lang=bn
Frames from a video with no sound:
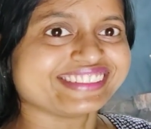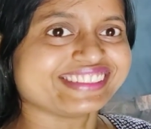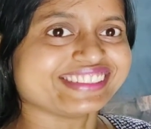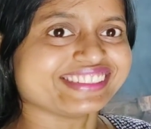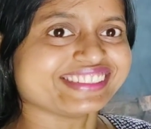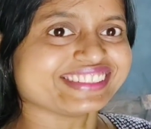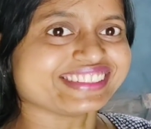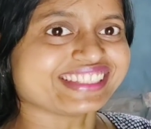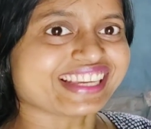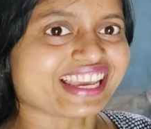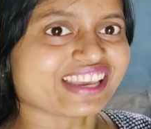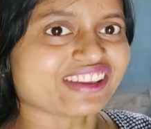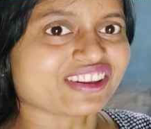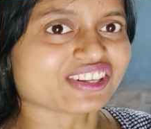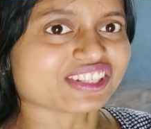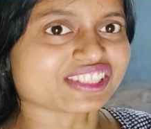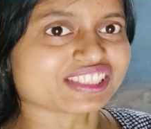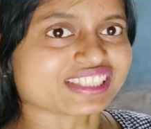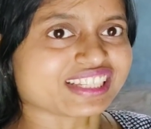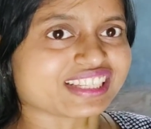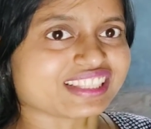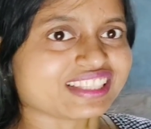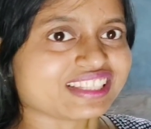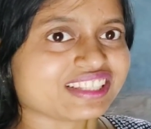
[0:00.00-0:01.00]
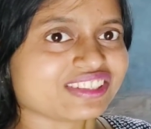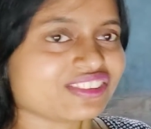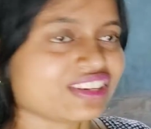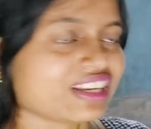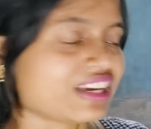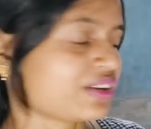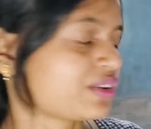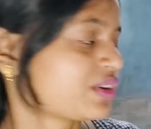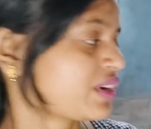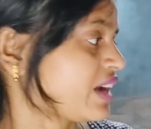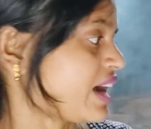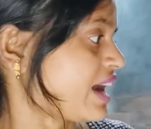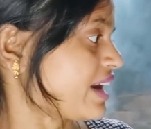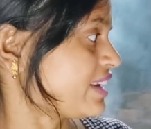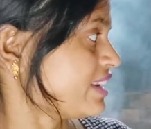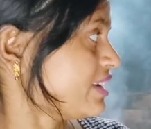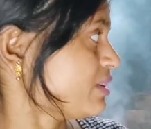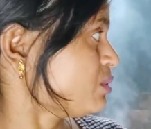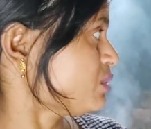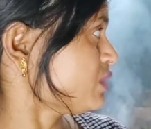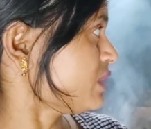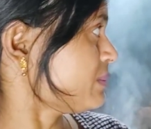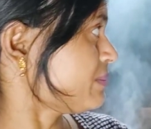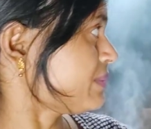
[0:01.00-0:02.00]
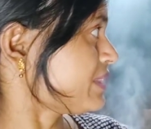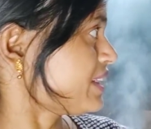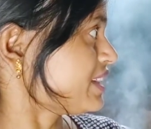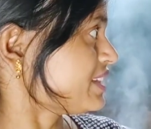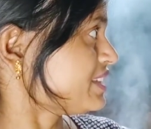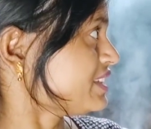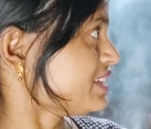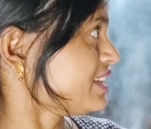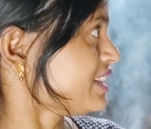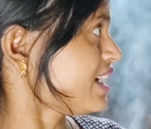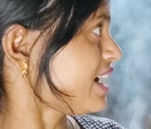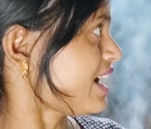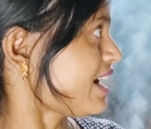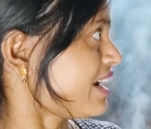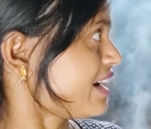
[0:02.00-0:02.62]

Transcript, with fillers: তো যাই হোক সেই দিনগুলো এখন কাটিয়ে উঠতে পেরেছি